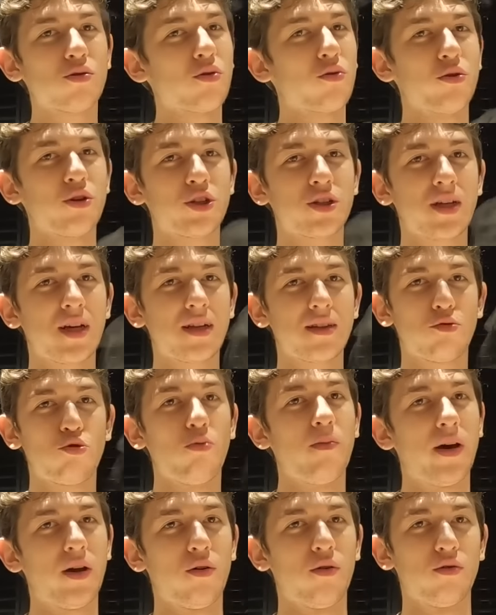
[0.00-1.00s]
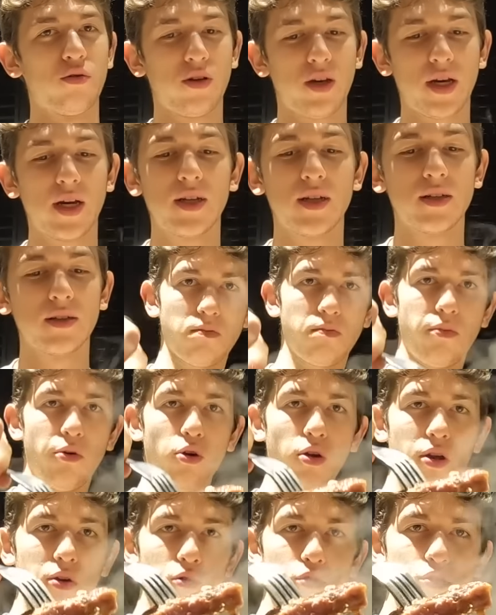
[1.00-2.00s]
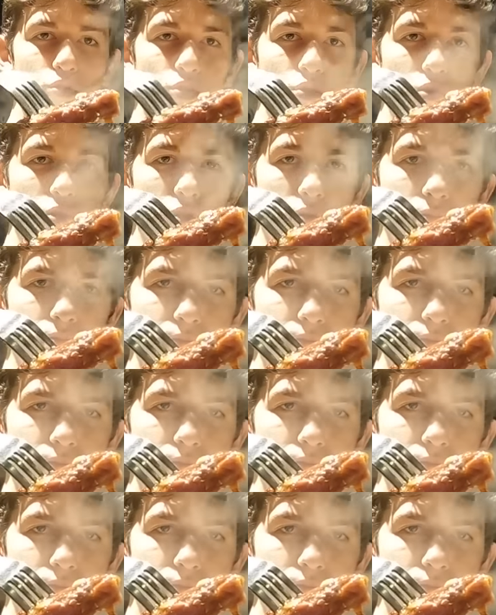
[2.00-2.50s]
sonra o işler dümen oldu yani. Böyle gözüküyor.